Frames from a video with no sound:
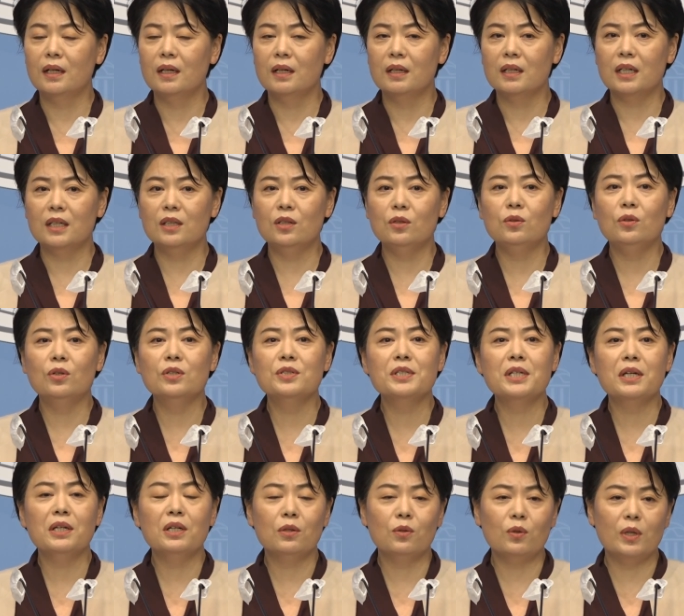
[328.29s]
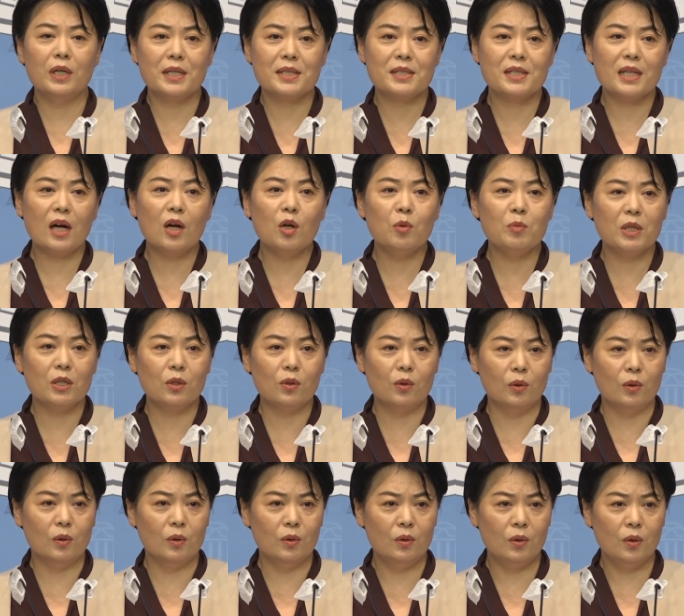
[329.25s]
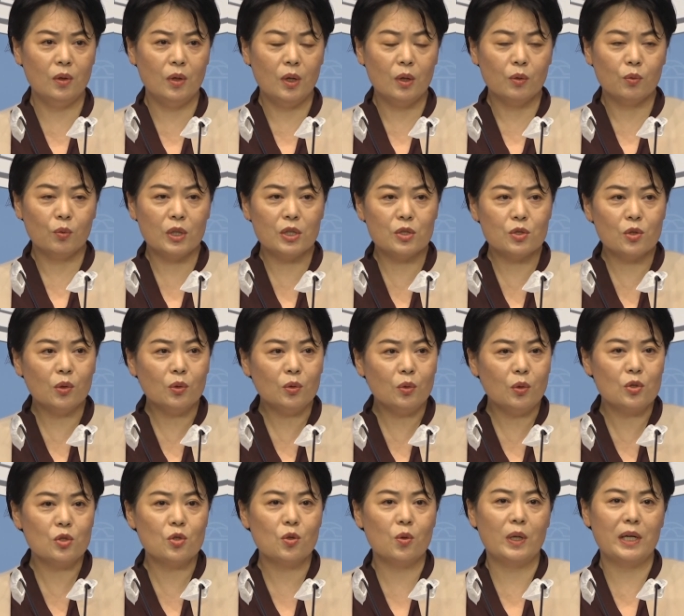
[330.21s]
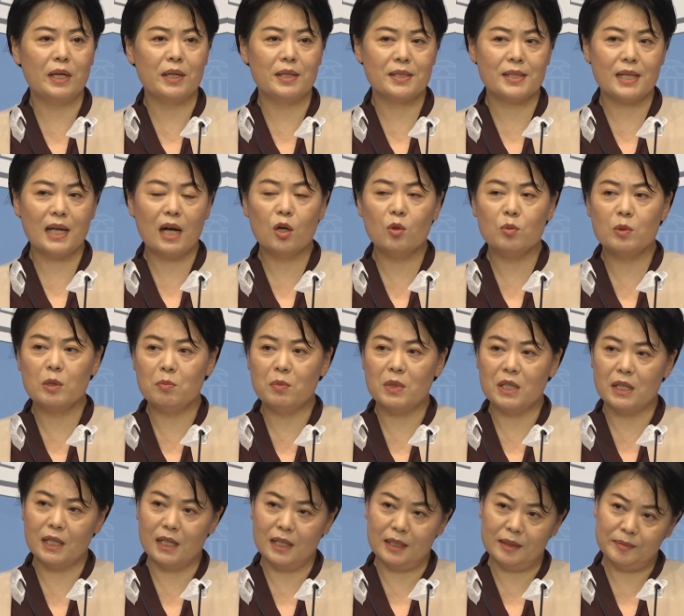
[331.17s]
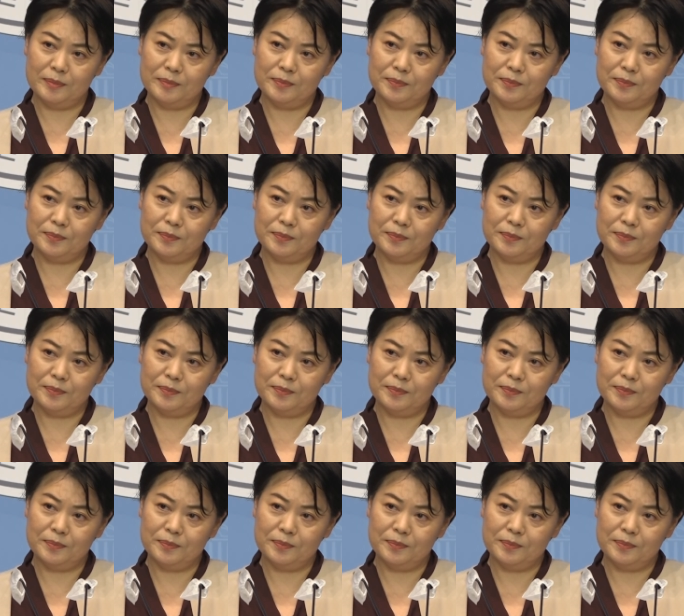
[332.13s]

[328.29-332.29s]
기득권 세력과의 싸움이고 귀족 노조와의 싸움입니다.